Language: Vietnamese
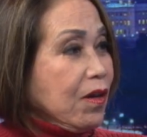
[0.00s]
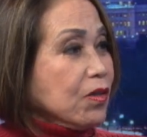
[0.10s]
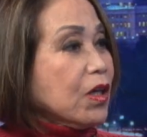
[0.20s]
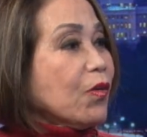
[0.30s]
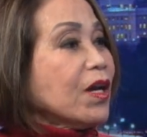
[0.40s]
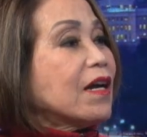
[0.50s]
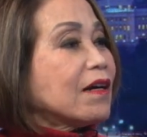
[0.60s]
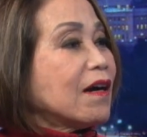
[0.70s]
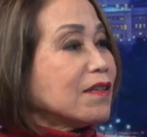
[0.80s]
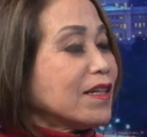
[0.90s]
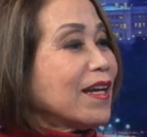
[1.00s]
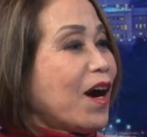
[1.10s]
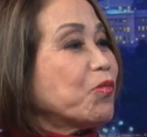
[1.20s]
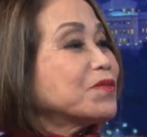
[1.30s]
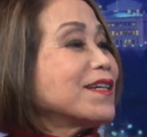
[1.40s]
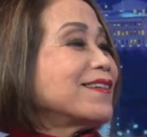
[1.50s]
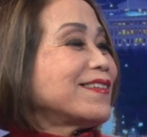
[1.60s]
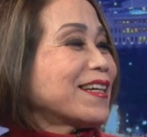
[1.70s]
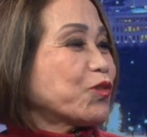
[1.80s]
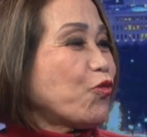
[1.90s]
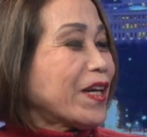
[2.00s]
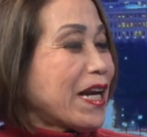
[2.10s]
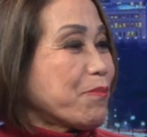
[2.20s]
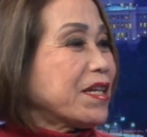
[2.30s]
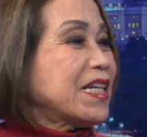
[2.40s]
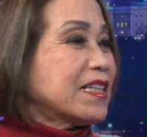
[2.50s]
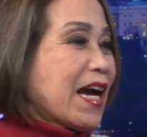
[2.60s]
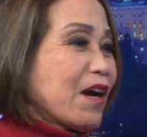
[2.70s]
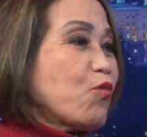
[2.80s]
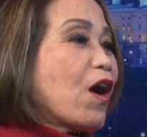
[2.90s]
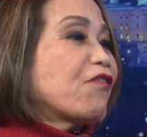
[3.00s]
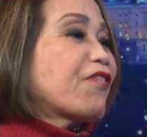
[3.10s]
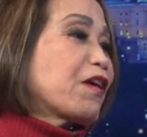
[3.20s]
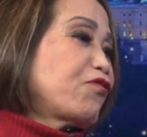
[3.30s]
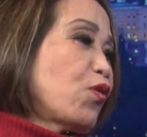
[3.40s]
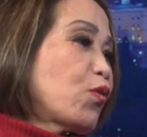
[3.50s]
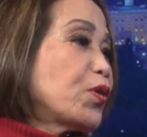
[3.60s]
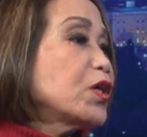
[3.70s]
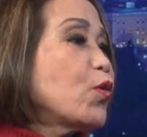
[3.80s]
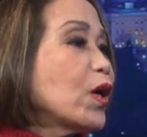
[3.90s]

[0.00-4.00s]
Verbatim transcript: có thể nói là gần như là ông từ nhà tù Việt Nam mà đi thẳng qua Frankfurt của Đức Quốc